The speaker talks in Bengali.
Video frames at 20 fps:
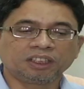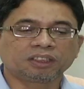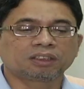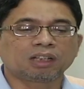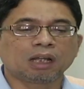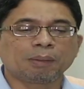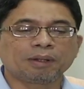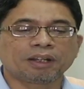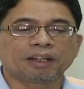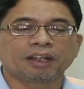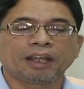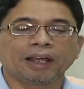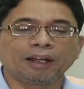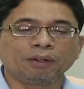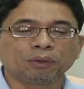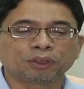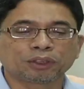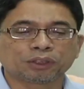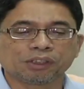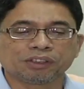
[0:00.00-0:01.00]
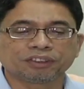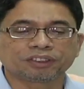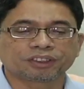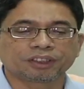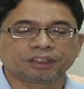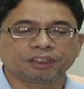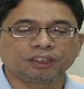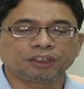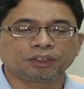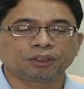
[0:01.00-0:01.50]
ইসলামের জ্ঞান ও
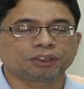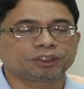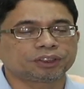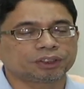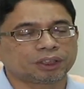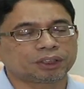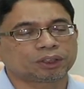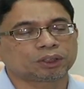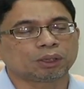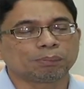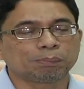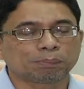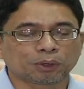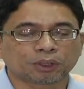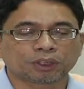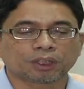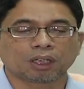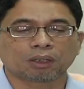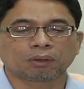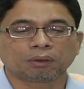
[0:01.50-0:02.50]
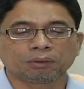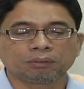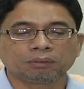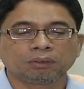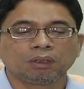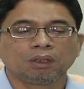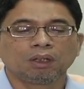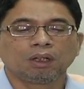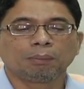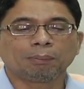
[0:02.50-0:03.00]
সংস্কৃতি চর্চার সম্প্রসারণ
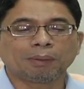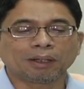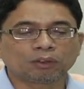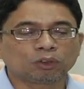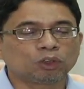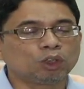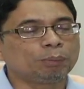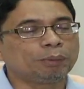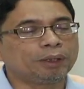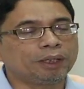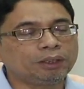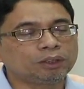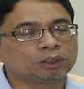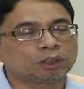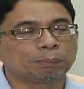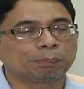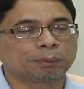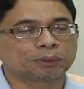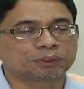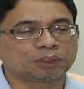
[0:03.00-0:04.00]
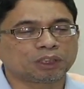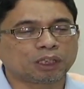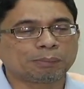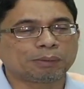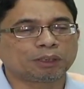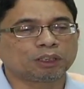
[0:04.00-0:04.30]
মাধ্যমে সম্প্রসারণের